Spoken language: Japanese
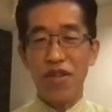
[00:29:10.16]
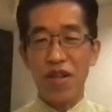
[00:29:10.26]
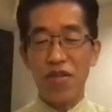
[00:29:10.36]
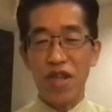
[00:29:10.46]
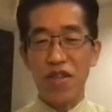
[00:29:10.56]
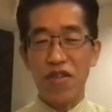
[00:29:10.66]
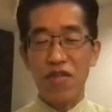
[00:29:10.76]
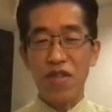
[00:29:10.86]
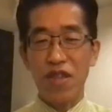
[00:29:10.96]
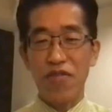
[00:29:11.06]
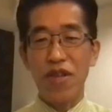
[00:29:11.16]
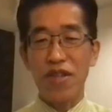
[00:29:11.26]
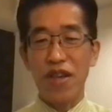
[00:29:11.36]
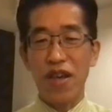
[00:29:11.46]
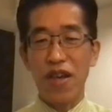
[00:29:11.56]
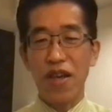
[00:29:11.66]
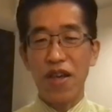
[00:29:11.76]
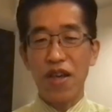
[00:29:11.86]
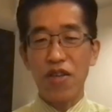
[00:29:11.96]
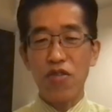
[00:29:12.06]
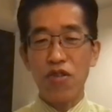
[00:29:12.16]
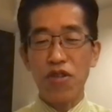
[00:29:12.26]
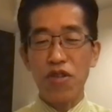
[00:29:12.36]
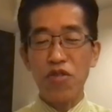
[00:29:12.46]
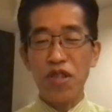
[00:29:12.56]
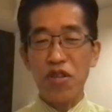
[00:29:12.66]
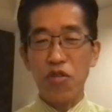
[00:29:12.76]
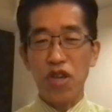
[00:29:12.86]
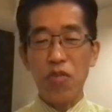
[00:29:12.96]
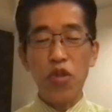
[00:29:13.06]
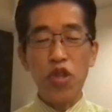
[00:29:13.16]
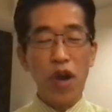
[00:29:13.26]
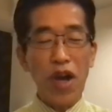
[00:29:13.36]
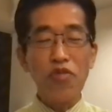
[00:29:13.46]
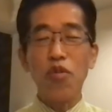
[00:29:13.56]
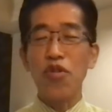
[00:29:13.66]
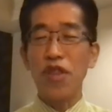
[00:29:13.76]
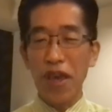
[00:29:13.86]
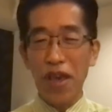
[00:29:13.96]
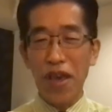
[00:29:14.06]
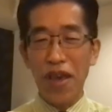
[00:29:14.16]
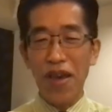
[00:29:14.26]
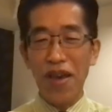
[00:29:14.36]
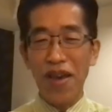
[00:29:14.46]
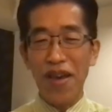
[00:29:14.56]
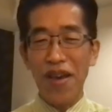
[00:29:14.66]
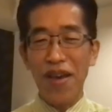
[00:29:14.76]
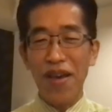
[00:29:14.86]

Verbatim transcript: さ、具体策示せとかさ、言ってるけど気持ちわかるもんね。うん。